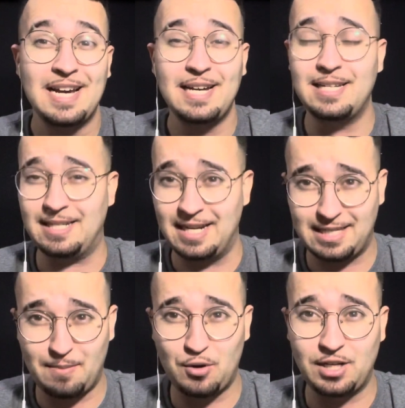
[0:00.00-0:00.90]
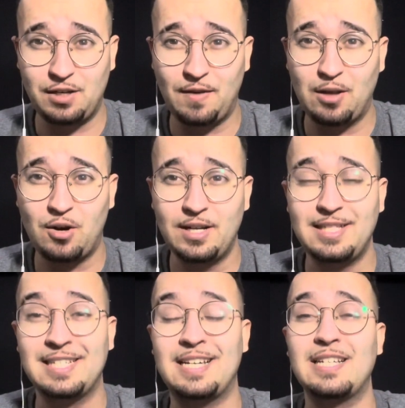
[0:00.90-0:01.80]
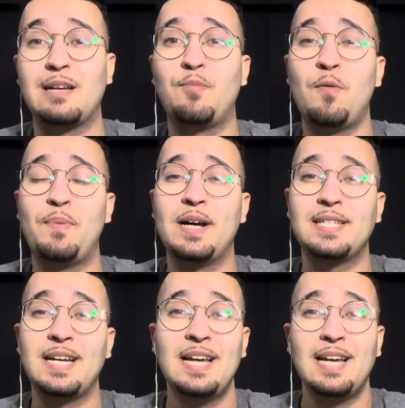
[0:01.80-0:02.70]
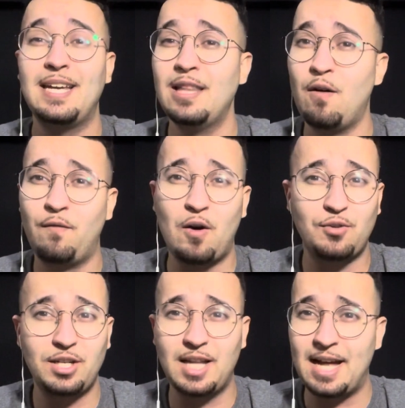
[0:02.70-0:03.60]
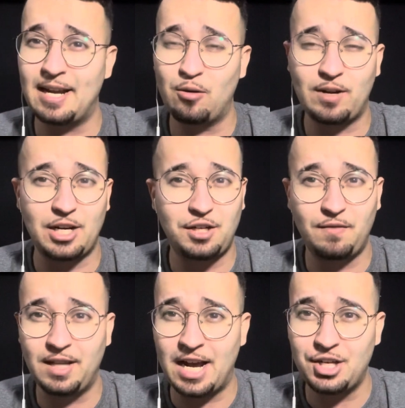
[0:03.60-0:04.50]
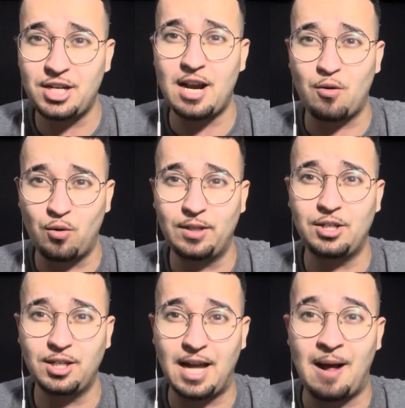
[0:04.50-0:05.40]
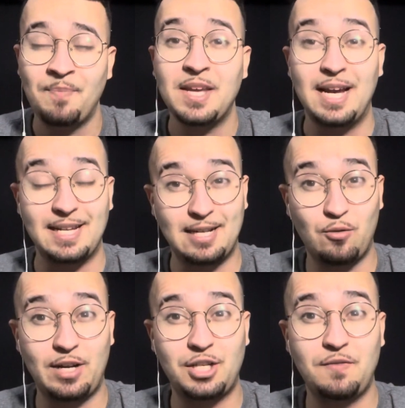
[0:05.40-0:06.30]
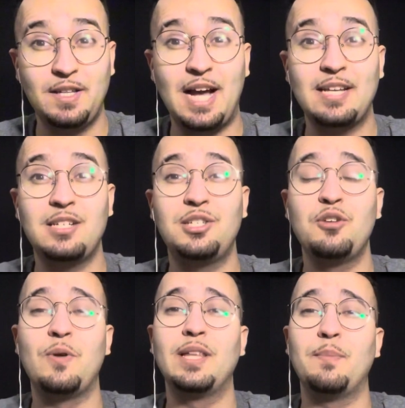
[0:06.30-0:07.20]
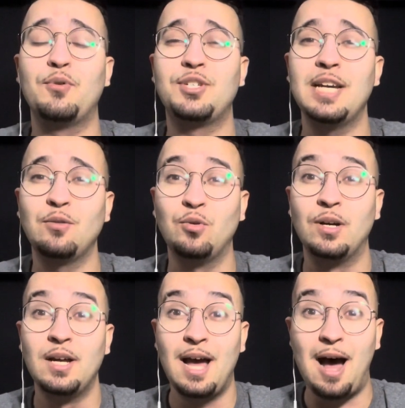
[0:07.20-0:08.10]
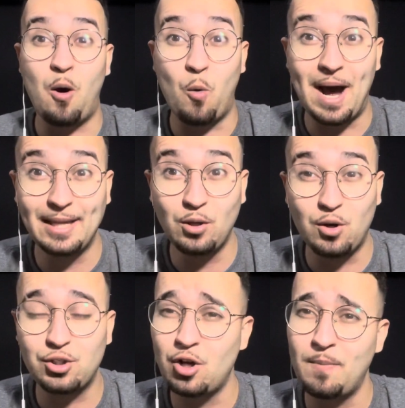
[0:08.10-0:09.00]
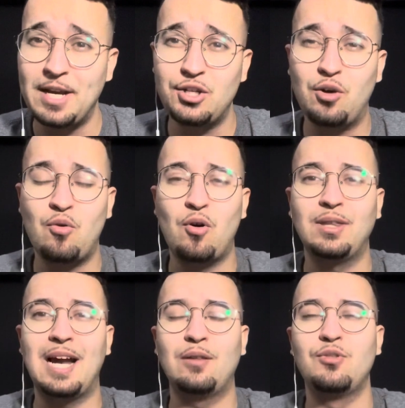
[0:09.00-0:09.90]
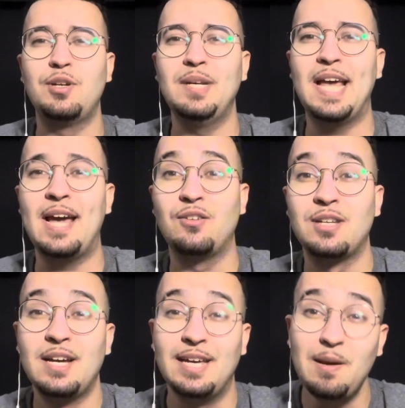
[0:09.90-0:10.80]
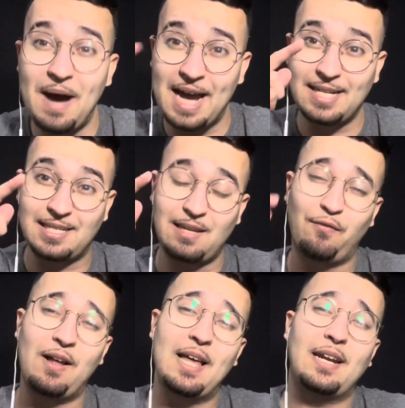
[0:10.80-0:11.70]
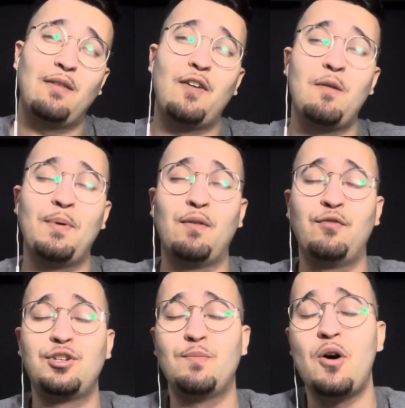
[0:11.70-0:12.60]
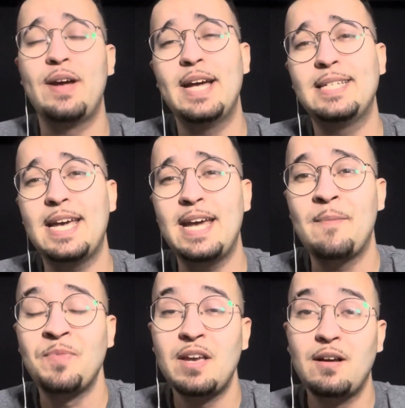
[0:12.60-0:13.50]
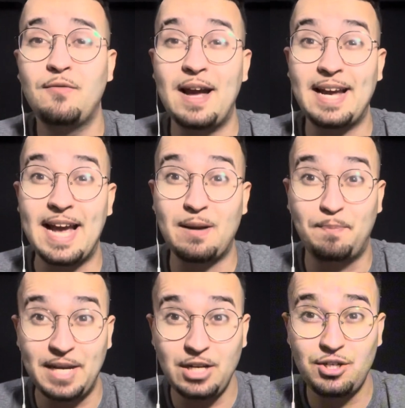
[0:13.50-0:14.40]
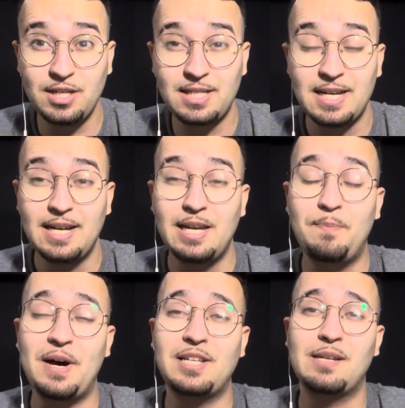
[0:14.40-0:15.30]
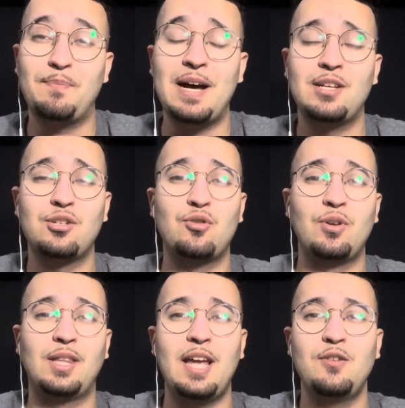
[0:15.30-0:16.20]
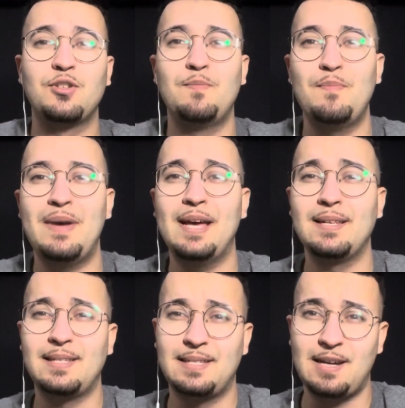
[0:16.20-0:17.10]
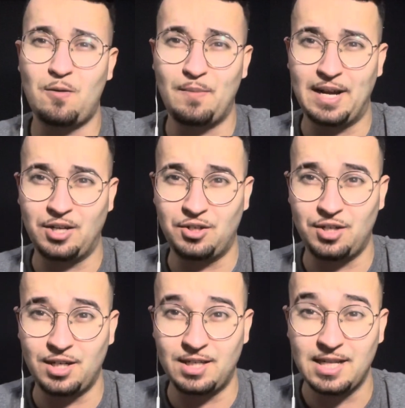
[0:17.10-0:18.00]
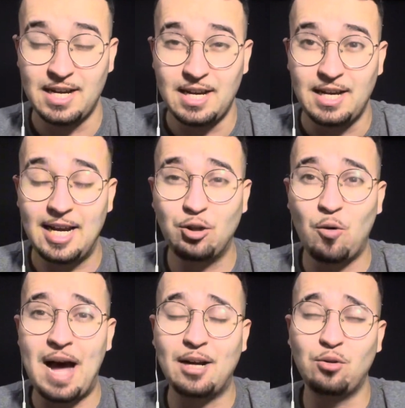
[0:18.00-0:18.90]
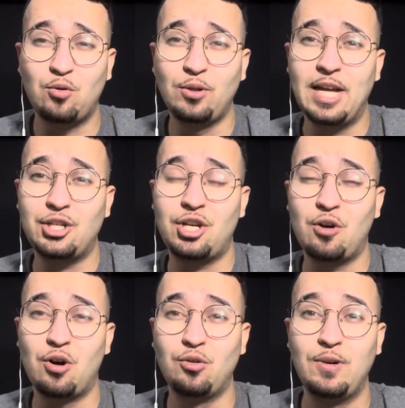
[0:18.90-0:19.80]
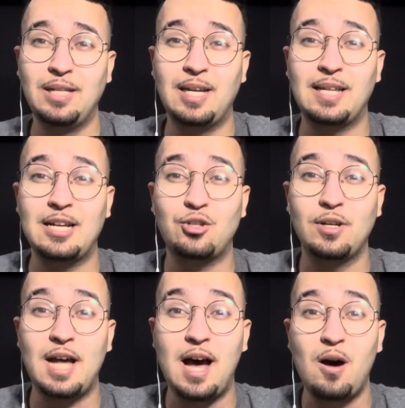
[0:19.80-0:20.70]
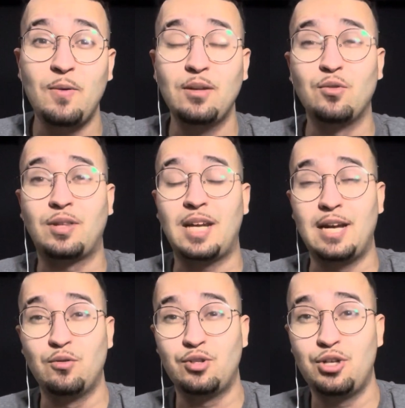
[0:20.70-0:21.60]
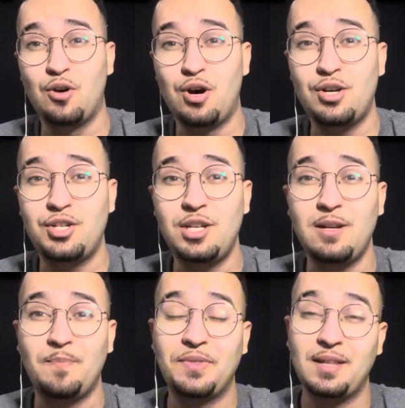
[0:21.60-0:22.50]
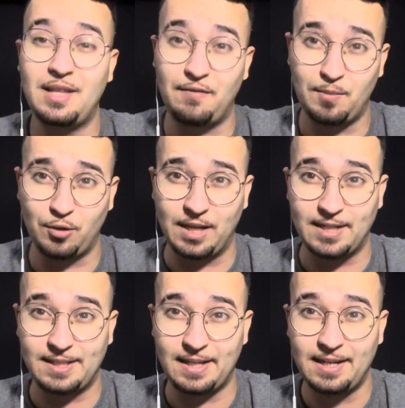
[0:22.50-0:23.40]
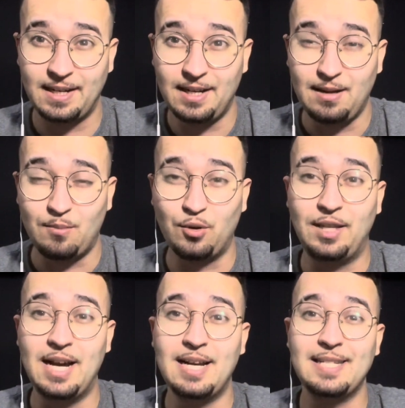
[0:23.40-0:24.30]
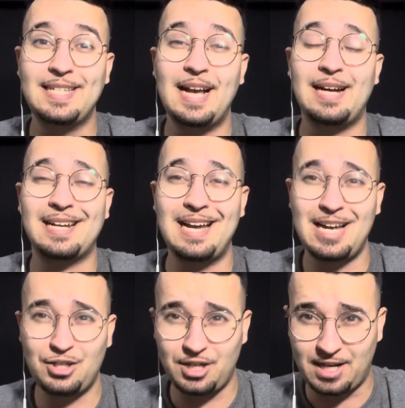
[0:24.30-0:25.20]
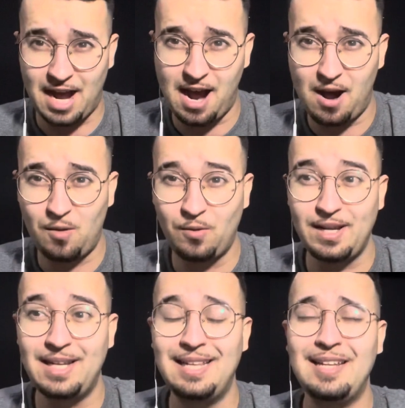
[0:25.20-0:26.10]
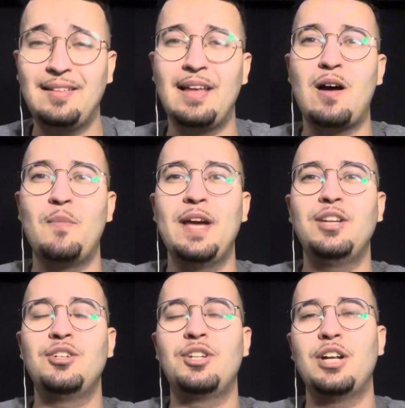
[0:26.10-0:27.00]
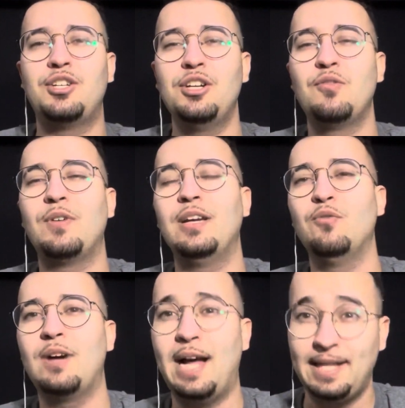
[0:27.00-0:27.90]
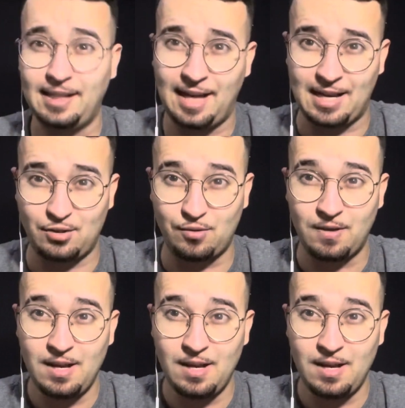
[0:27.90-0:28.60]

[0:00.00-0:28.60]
Esqueça a bolsa de valores, esqueça a poupança, que não vão te dar a lucratividade que a Golden te dá. Essa lucratividade é de 50% ao ano somente com contratos de minérios. E mais, se falar que veio pelo futebol e resenha, vai ganhar brindes e participar de sorteios mensalmente. Eduardo Cudê chegou no Internacional e no treino de hoje teve mudança. Mudança radical e literalmente já digo que no canetaço.